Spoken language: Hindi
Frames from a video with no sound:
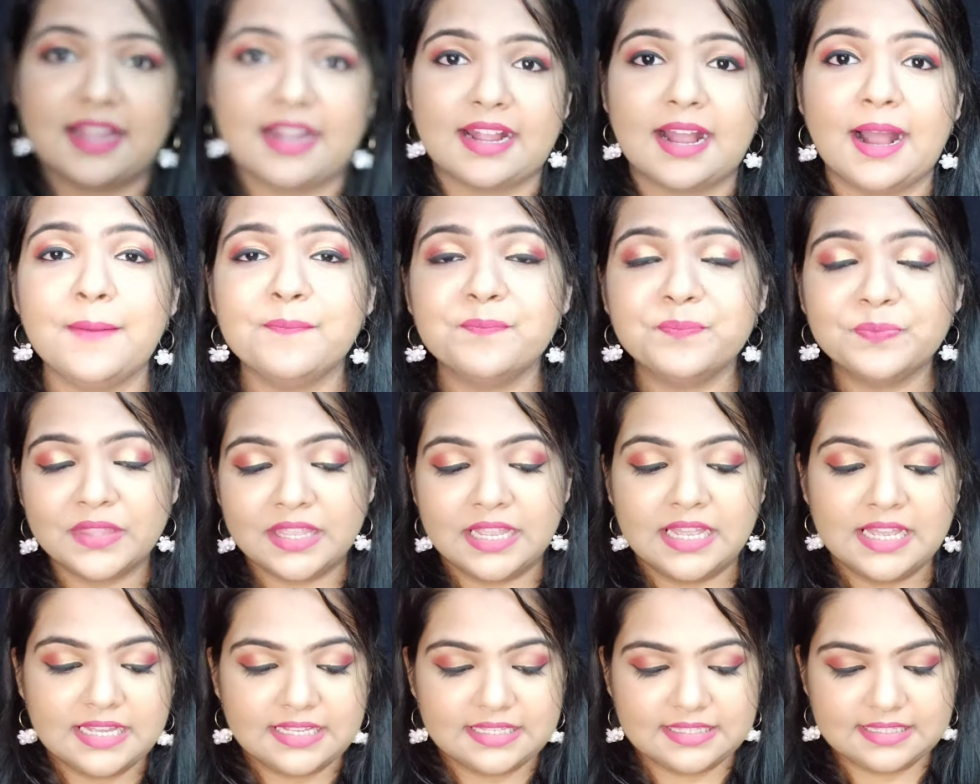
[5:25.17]
जाएगा
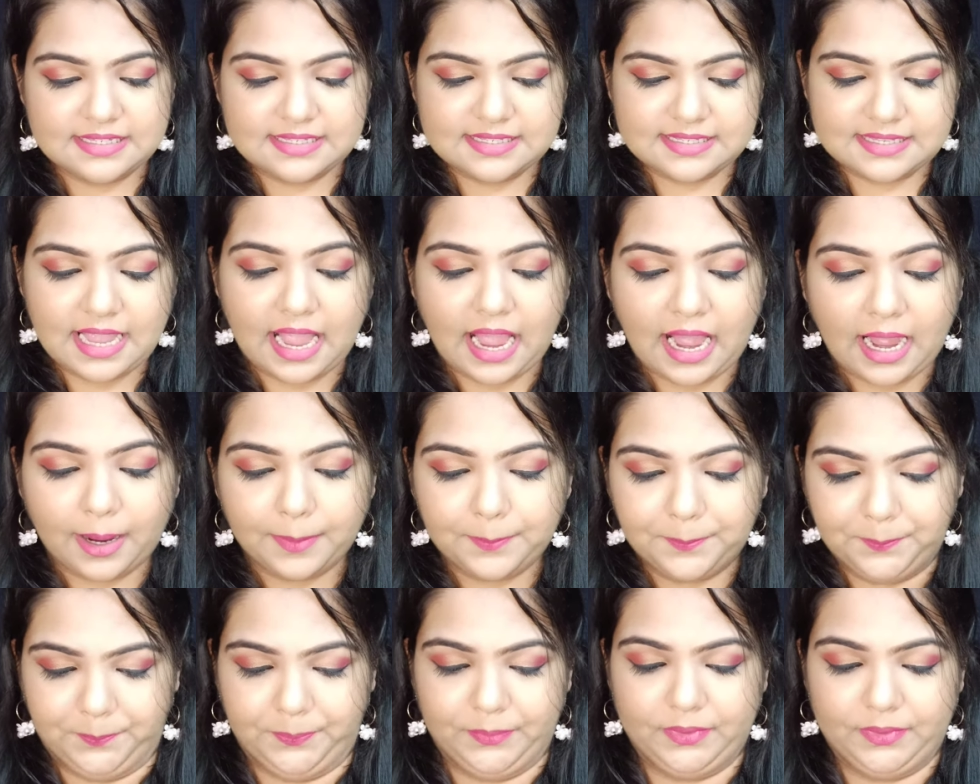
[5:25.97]
जिससे
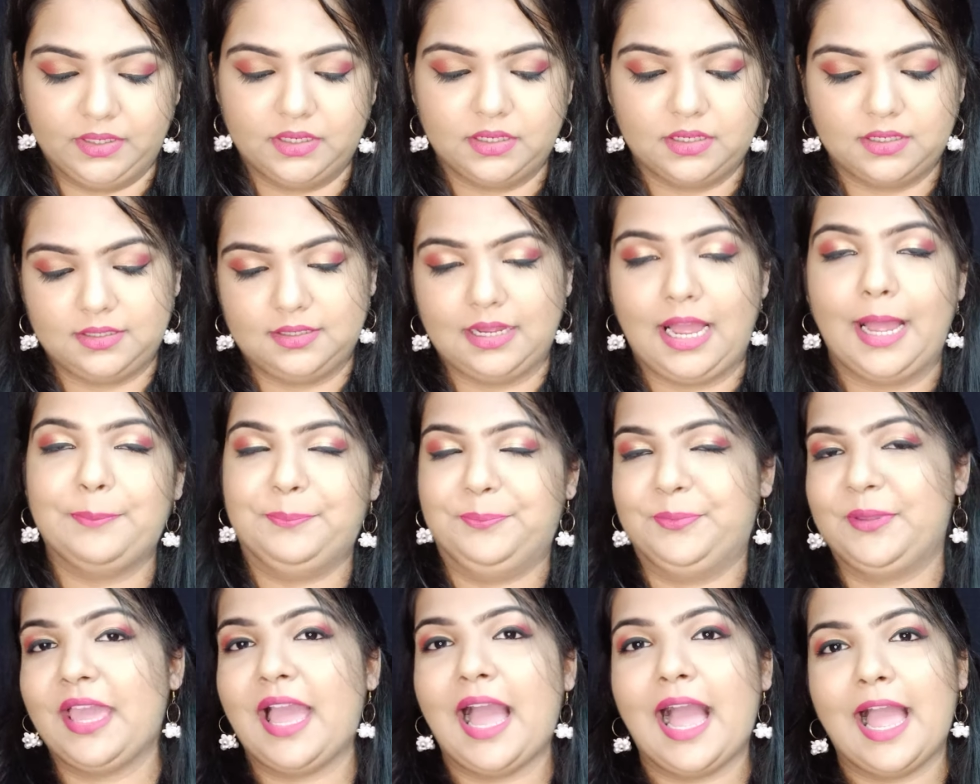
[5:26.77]
आप
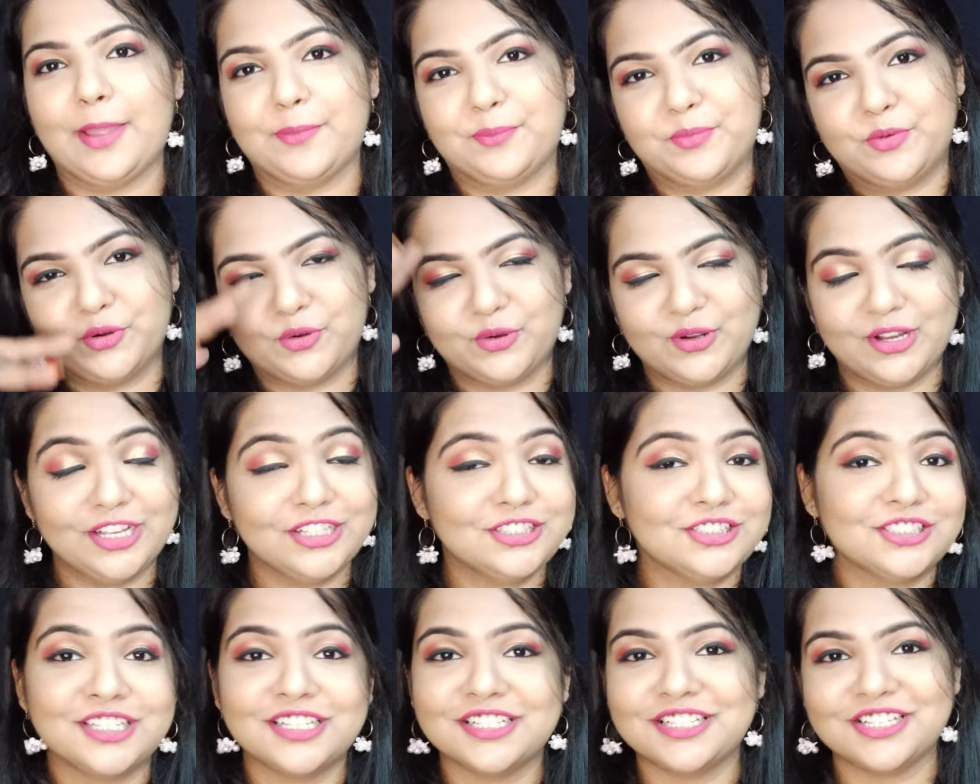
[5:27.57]
आपके आईब्रो को
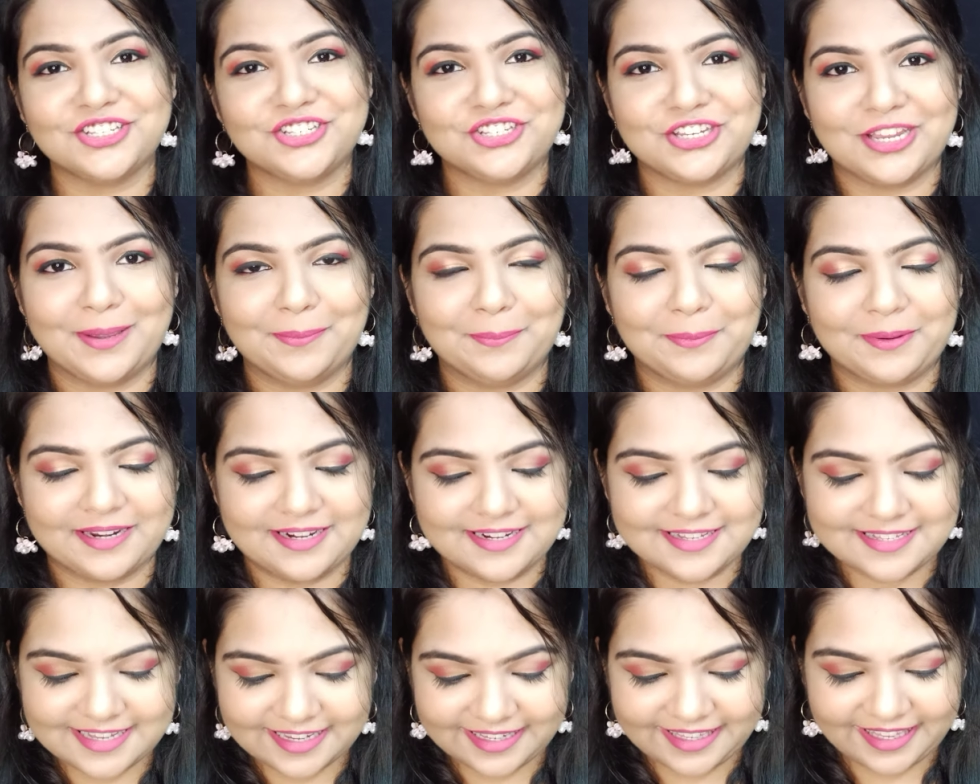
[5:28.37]
अच्छे से शेप
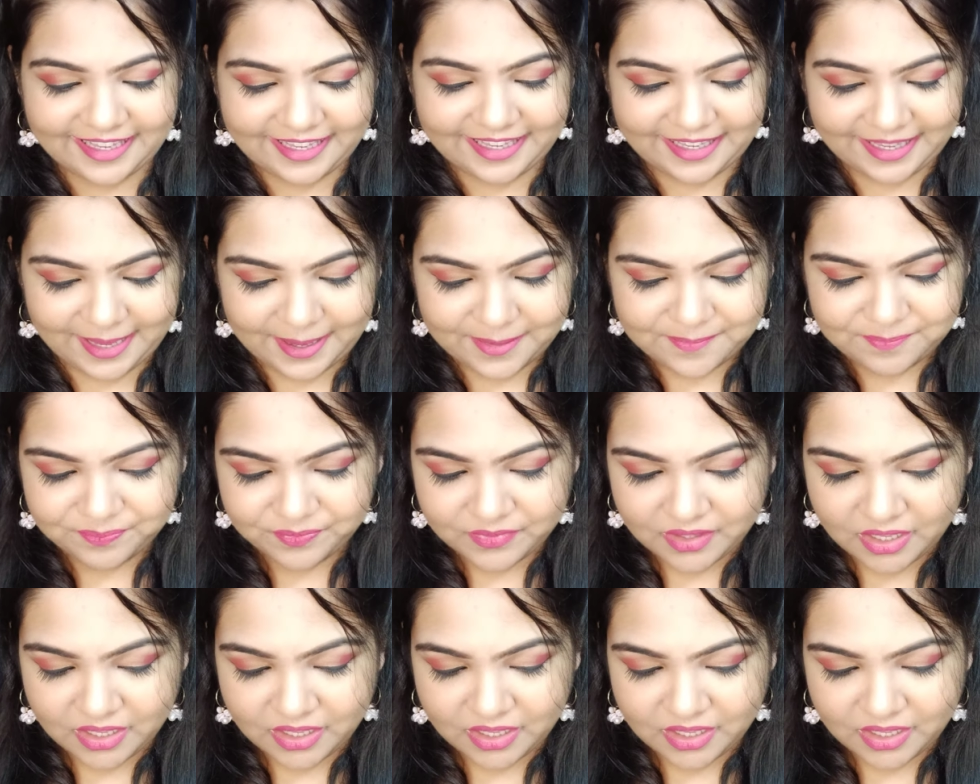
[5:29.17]
कर सकेंगे